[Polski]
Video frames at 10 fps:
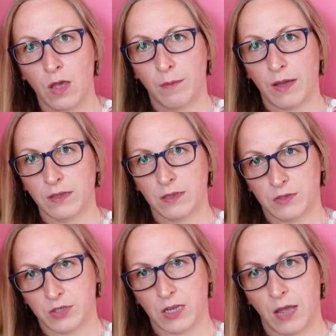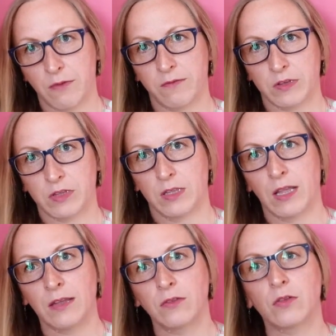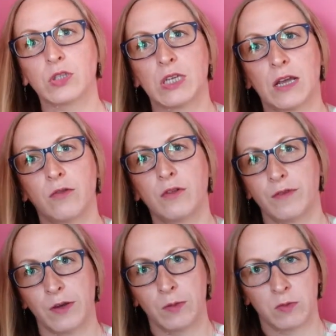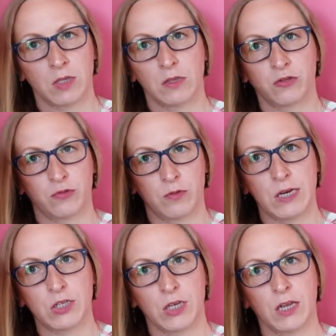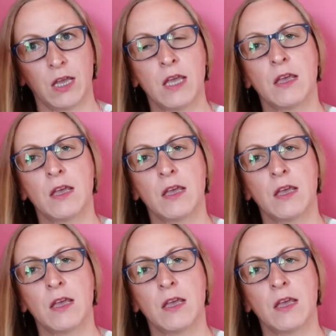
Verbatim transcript: panie narzekały właśnie na to, że urwał im się ten sznureczek,